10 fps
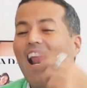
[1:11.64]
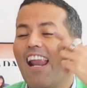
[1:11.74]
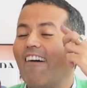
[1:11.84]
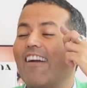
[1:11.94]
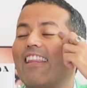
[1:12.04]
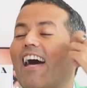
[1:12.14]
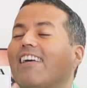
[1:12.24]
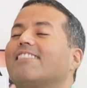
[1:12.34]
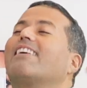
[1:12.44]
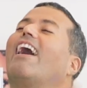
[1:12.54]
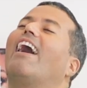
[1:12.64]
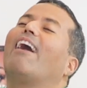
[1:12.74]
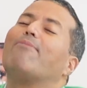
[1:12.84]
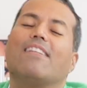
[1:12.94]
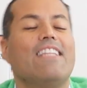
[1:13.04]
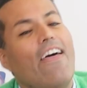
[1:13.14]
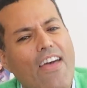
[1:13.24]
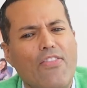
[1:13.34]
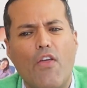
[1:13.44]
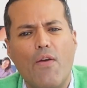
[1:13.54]
la verdad es que, pues
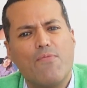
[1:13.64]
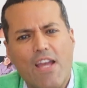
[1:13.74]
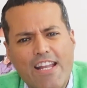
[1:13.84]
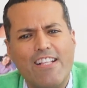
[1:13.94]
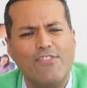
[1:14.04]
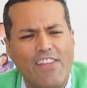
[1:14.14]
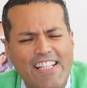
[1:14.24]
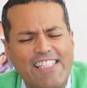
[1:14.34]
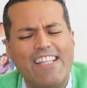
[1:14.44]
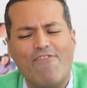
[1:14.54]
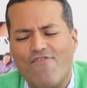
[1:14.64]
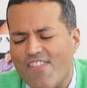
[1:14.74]
nada, ando de buenas, fíjense,